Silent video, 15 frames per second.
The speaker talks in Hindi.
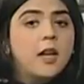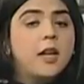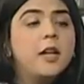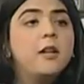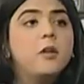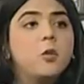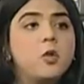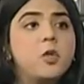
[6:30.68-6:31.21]

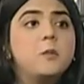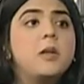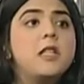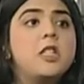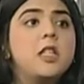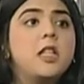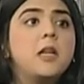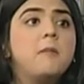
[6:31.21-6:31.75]
अगर उस
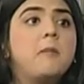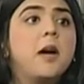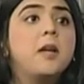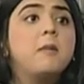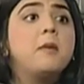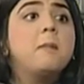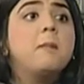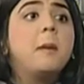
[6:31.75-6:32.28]
बच्चे के
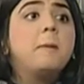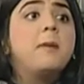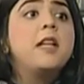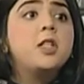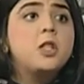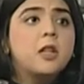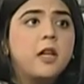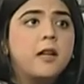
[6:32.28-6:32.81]
बारे में
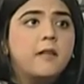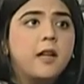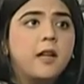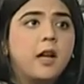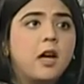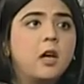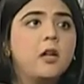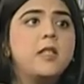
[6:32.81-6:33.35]
पब्लिश कर
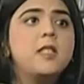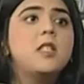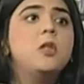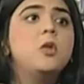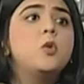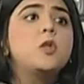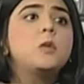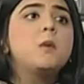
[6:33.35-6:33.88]
देगा किसी
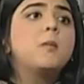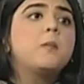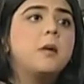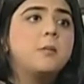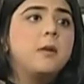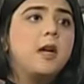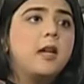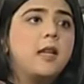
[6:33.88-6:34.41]
न्यूज़पेपर
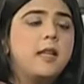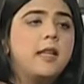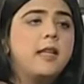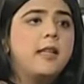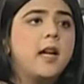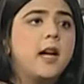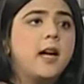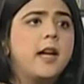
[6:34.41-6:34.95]
में अगर लिख
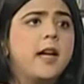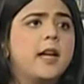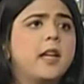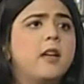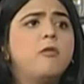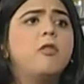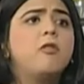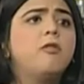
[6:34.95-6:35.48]
दिया है
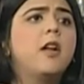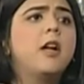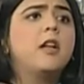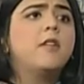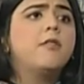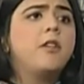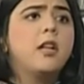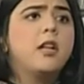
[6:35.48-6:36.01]
कि वो
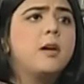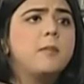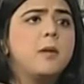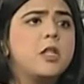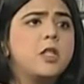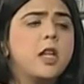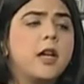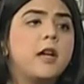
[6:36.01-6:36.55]
फलाना फलाना
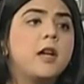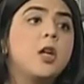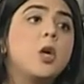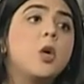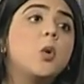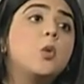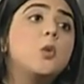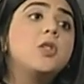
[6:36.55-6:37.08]
बच्चा है
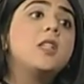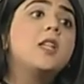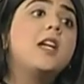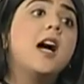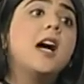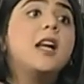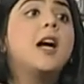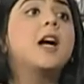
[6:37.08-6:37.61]
उसकी
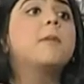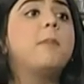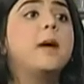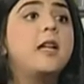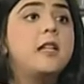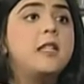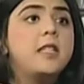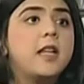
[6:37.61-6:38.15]
अलग
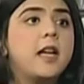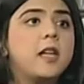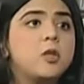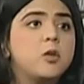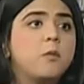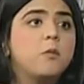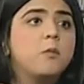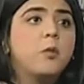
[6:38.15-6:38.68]
पेनल्टी है
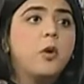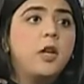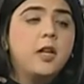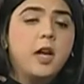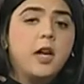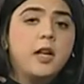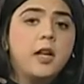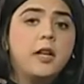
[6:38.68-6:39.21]
सो कोई
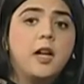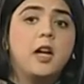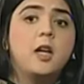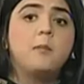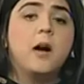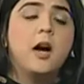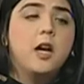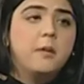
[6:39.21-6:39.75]
अच्छा। अगर
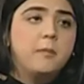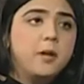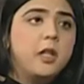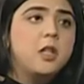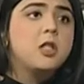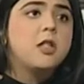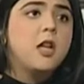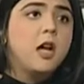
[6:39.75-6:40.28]
अखबार में